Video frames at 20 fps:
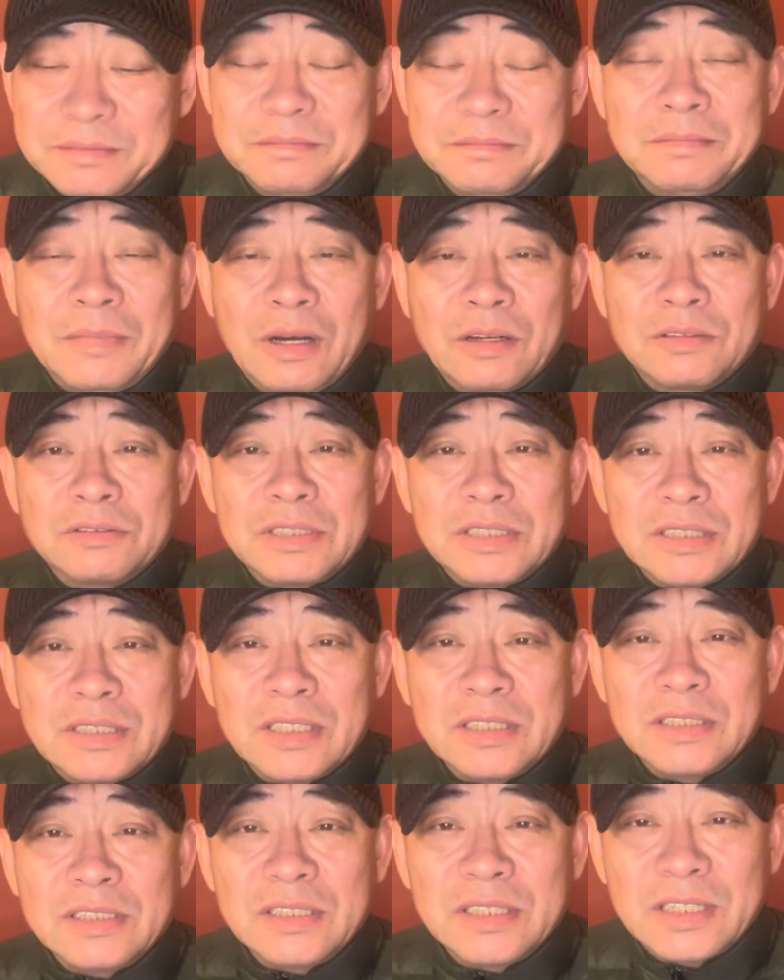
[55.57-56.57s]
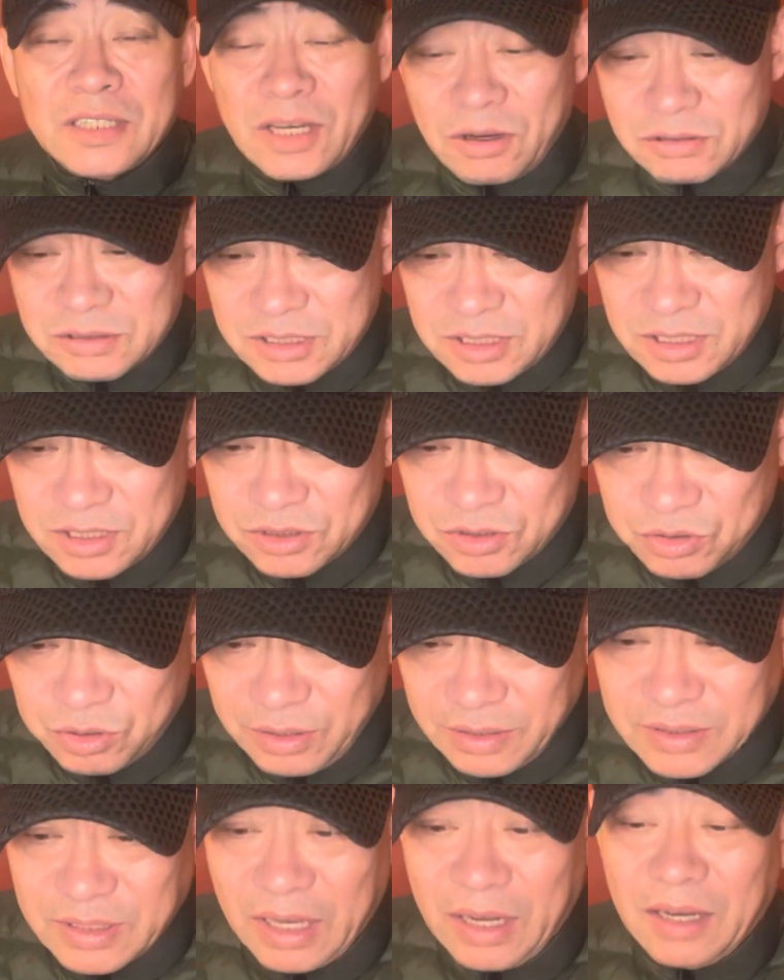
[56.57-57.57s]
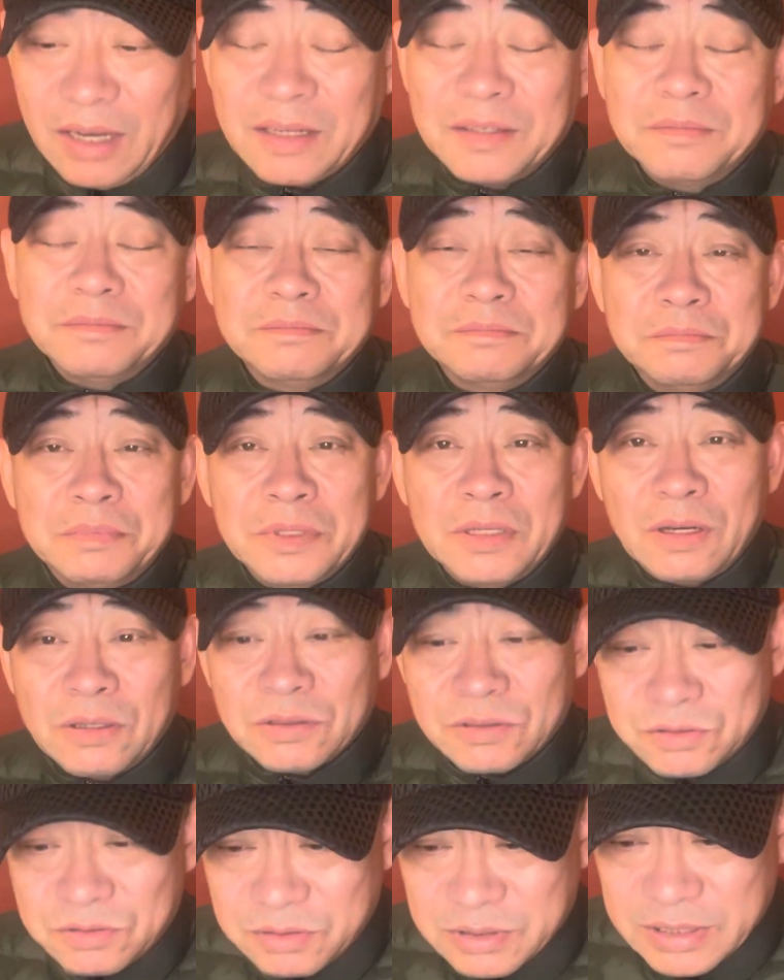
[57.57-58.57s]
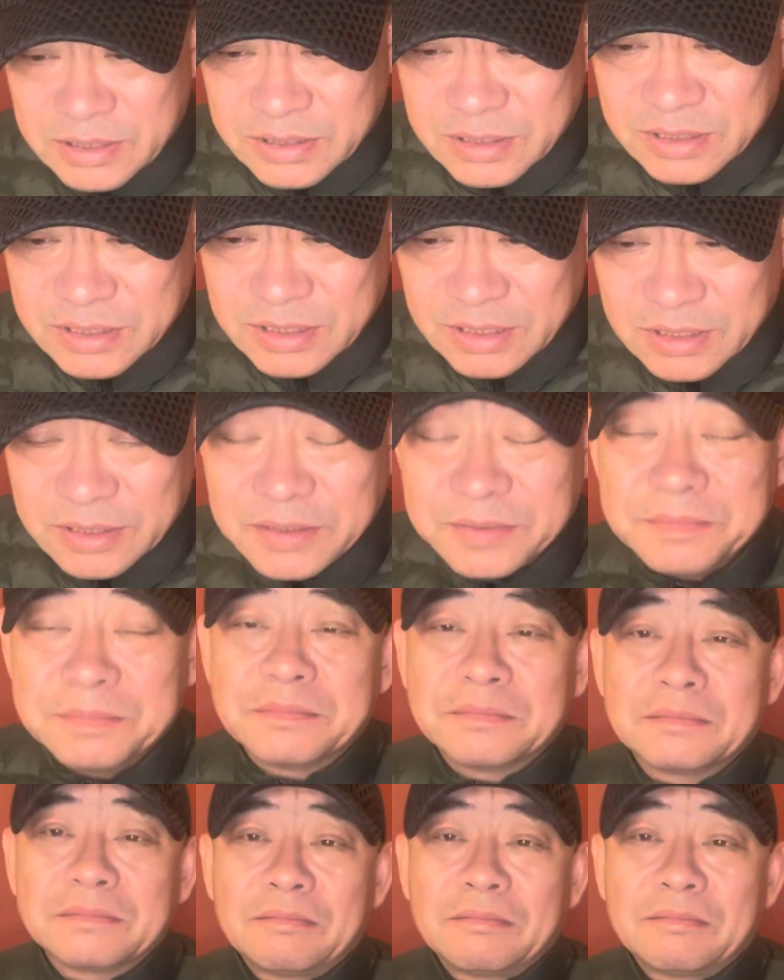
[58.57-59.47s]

毛主席曾经告诫全党：“不要做李自成。”